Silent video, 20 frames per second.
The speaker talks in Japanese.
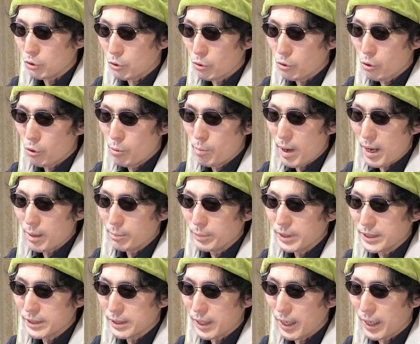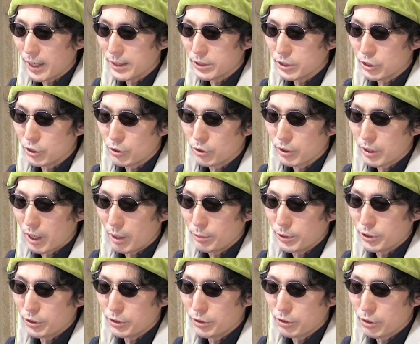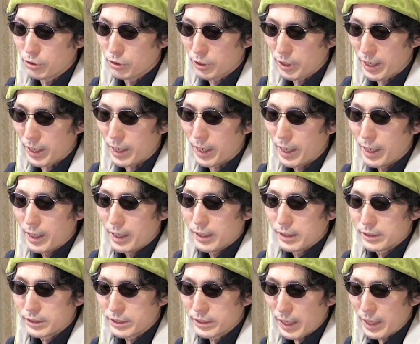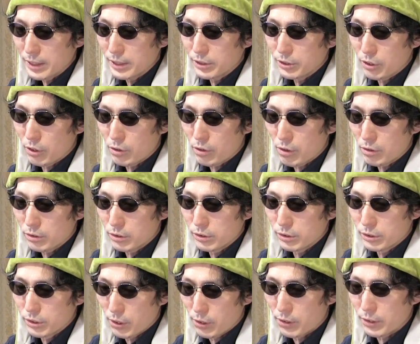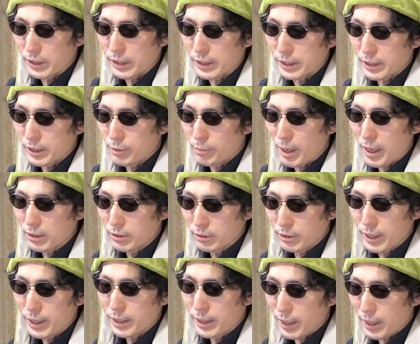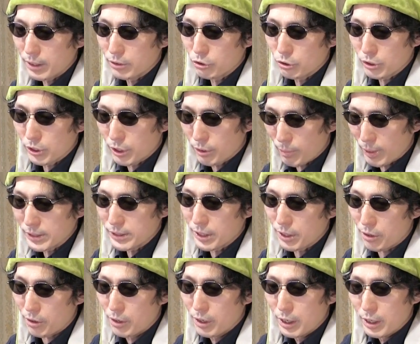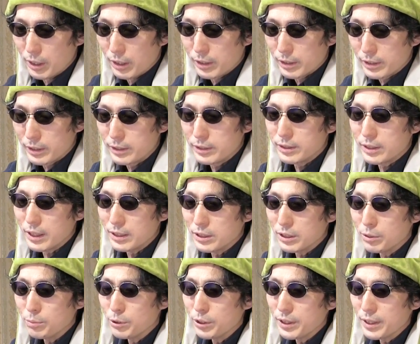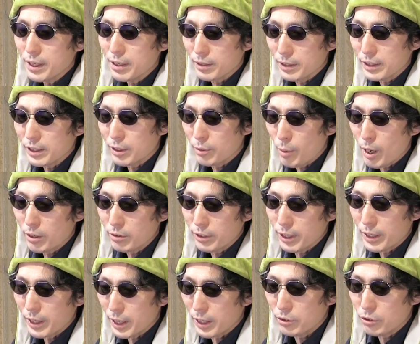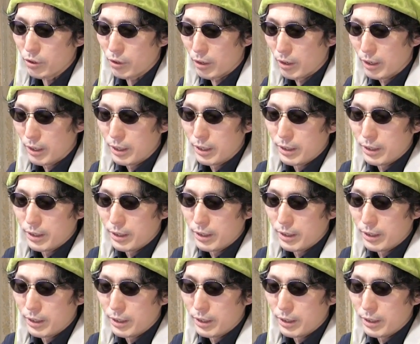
ト、こまみ探しの旅ということで、事前予告通り気まぐれゲート来ましたよ。久しぶりだよね、気まぐれゲート。